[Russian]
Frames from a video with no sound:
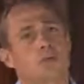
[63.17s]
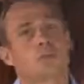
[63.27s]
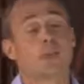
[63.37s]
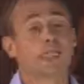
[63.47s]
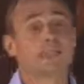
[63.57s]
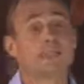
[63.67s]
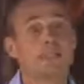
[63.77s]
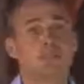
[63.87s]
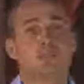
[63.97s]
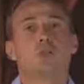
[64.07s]

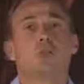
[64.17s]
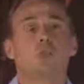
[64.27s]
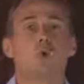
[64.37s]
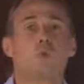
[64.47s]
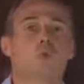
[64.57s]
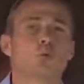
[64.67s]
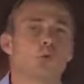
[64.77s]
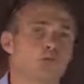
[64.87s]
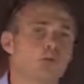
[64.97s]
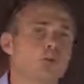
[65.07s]
платить до
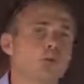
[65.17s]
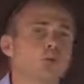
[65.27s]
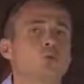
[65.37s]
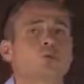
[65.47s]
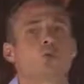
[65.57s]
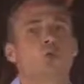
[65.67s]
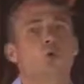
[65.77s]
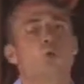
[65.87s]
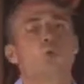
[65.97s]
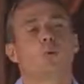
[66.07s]
получения услуги или
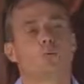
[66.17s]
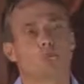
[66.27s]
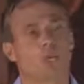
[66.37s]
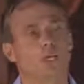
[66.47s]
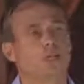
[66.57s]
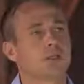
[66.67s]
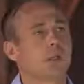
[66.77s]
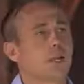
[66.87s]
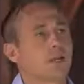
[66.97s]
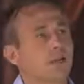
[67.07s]
до получения
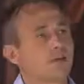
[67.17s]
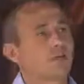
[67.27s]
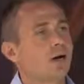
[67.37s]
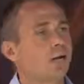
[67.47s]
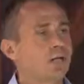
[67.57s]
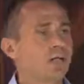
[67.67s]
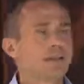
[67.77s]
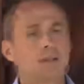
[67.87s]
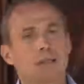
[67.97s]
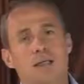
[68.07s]
товара,
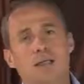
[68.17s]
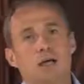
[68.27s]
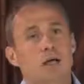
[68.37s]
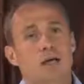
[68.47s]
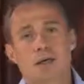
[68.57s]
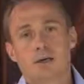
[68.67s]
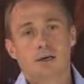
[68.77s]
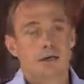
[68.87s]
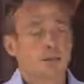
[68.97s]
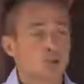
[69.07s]
есть такие
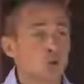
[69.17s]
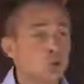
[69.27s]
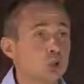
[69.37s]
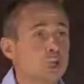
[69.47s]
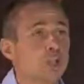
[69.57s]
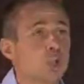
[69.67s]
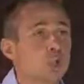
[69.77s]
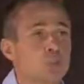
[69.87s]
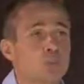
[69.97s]
э, случай, когда можно